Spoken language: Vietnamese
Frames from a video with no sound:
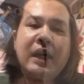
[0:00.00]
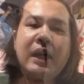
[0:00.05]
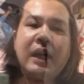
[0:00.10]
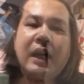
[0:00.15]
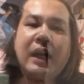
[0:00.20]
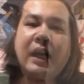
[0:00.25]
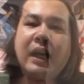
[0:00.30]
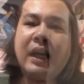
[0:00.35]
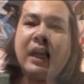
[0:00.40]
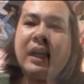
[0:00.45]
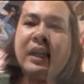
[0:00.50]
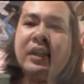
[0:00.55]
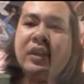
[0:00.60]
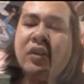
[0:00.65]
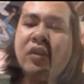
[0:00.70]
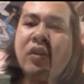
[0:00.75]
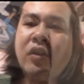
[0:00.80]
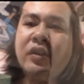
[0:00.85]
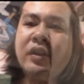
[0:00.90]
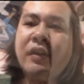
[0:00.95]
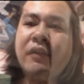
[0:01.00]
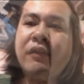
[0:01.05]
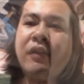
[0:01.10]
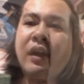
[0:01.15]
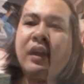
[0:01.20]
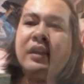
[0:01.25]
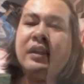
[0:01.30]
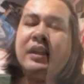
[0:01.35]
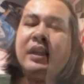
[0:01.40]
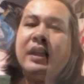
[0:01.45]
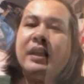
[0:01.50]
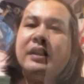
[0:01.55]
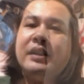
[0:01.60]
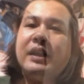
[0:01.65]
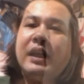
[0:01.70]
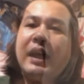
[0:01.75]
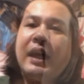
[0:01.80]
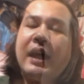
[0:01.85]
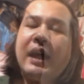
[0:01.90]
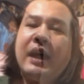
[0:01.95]
Như trên, con đã
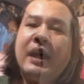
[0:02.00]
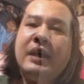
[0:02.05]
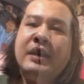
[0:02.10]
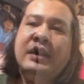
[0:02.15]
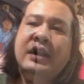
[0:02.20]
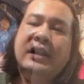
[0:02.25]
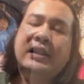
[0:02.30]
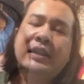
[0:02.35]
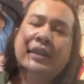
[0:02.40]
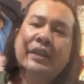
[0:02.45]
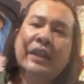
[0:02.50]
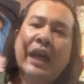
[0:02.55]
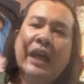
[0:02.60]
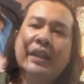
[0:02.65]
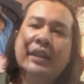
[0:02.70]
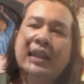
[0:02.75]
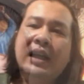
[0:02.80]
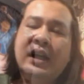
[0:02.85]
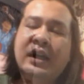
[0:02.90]
dám tố giác